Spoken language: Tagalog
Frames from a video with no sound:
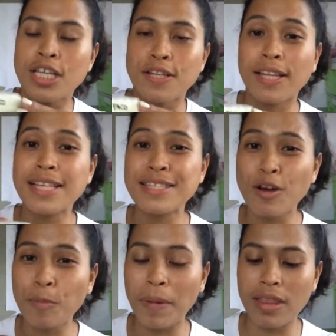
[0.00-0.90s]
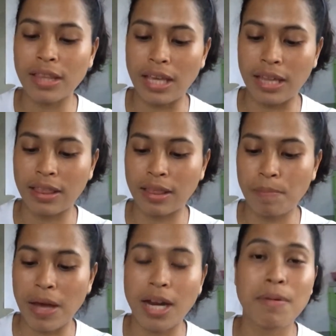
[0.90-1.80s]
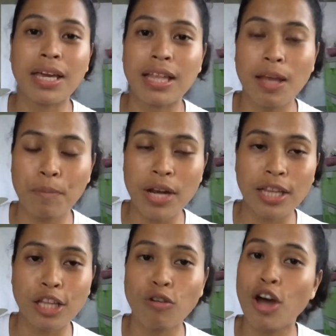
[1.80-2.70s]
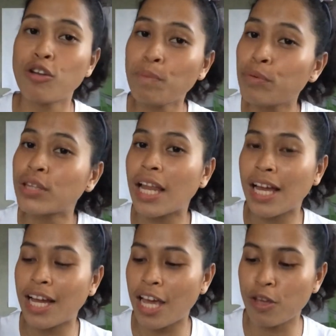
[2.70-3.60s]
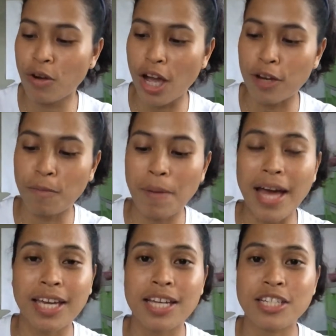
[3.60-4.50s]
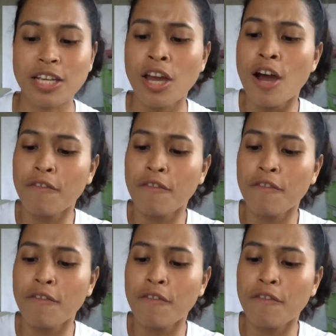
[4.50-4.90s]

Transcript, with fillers: So, let's open it para makita po natin kung ano po talaga yung ano, packaging.